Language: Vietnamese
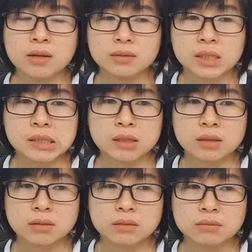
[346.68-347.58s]
Thì
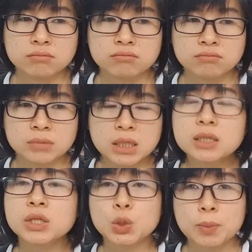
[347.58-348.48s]
rất
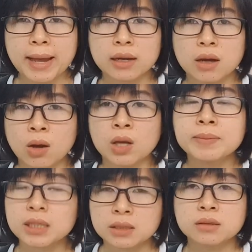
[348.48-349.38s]
là nhiều bạn hỏi
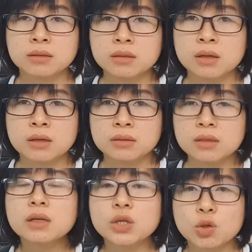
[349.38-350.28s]
mình,
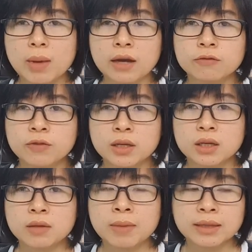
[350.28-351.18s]
rất là nhiều bạn về
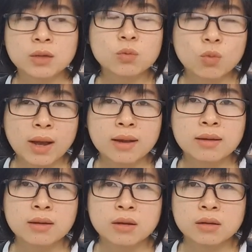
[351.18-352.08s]
cái mái tóc quăn,
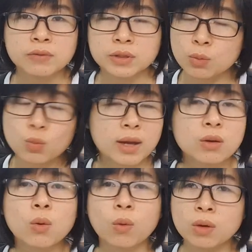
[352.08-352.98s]
vì tóc
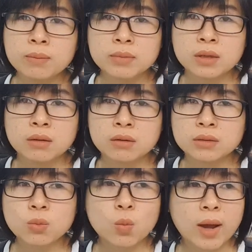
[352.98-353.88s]
quăn khổ lắm,
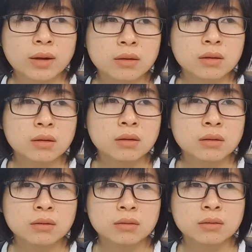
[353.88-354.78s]
tóc quăn
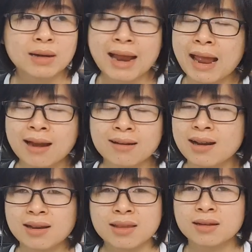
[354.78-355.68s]
nó
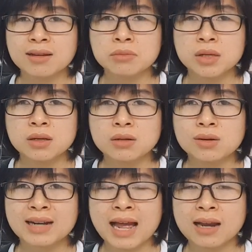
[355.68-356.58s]
ra nhanh lắm,
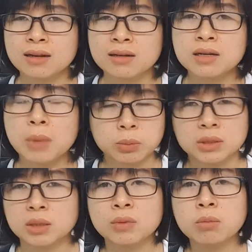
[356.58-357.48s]
nó ra là nó cứ mọc
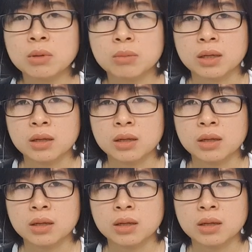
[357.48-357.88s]
từ trong gốc không,